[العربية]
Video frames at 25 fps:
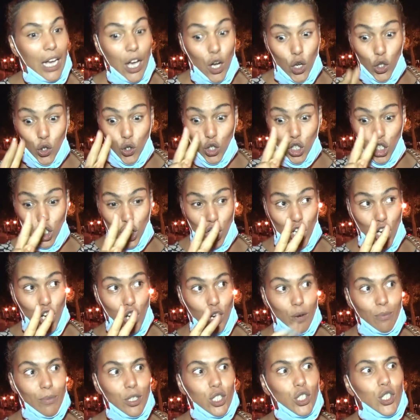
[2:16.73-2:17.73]
ويشري
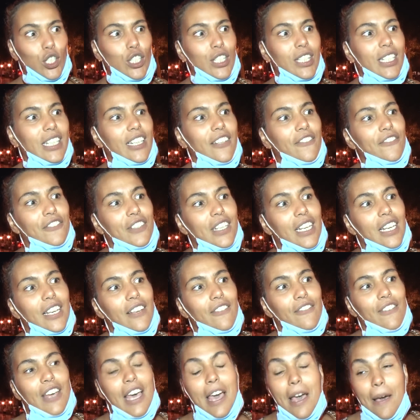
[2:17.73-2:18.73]
لهم الزوز كيف كيف
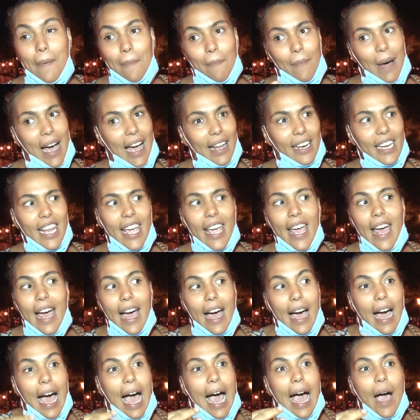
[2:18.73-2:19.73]
معناها